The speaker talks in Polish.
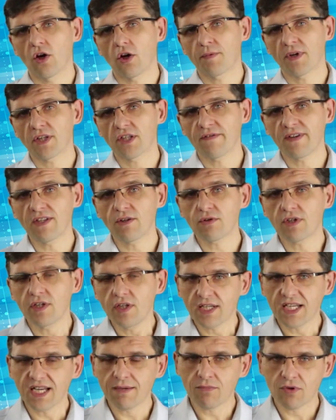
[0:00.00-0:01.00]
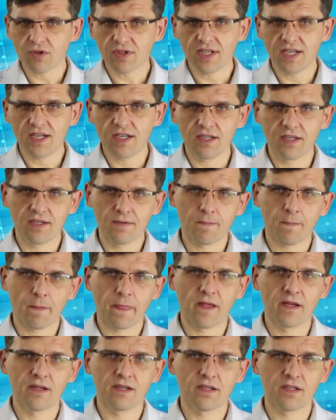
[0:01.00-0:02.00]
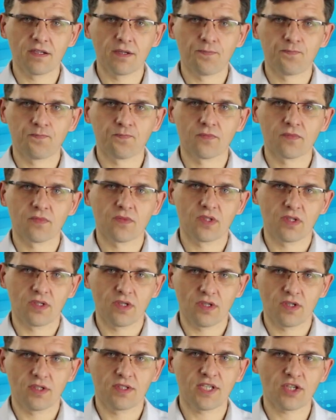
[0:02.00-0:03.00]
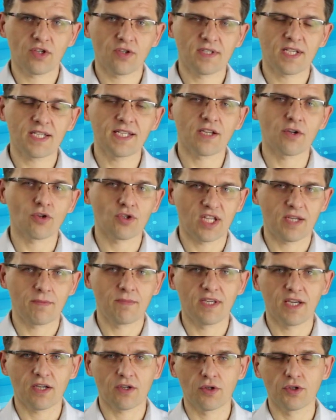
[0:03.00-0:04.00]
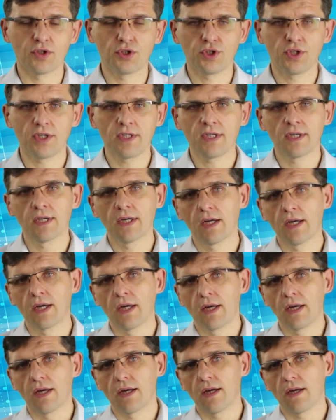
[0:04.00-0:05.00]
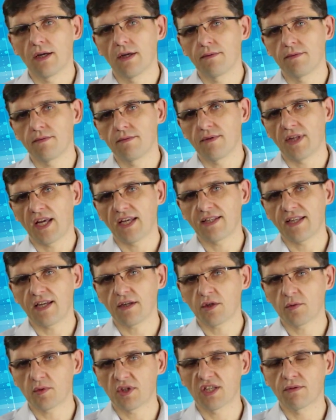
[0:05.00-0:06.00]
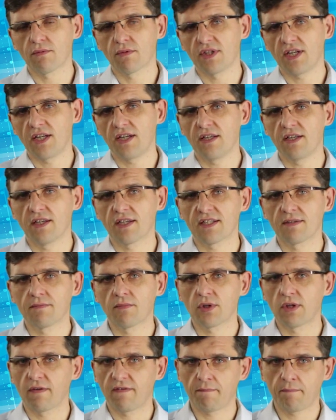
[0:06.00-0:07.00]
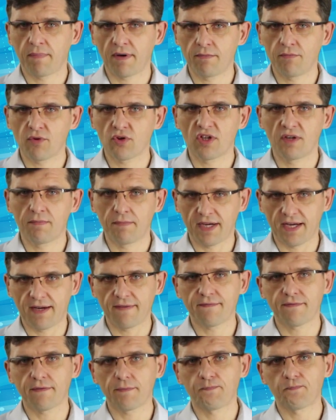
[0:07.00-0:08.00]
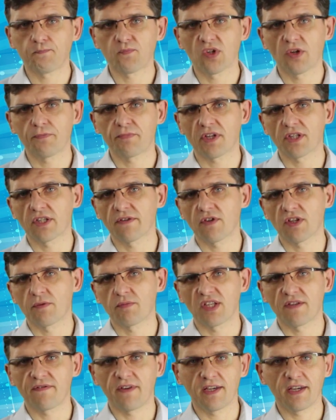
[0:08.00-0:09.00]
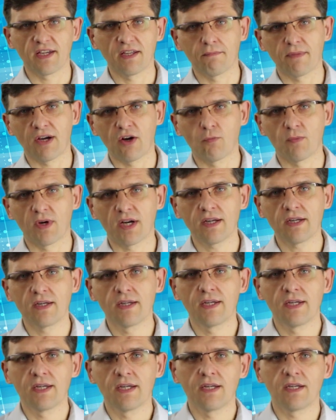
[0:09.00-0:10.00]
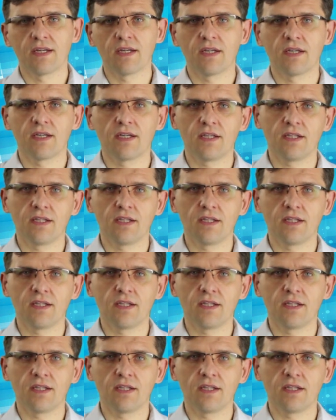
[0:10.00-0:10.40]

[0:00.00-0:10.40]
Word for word: Opracowano kilka modeli zarządzania kosztami jakości. E, najstarszym z tych modeli jest model, model PAW, opracowany przez Feigenbauma. E,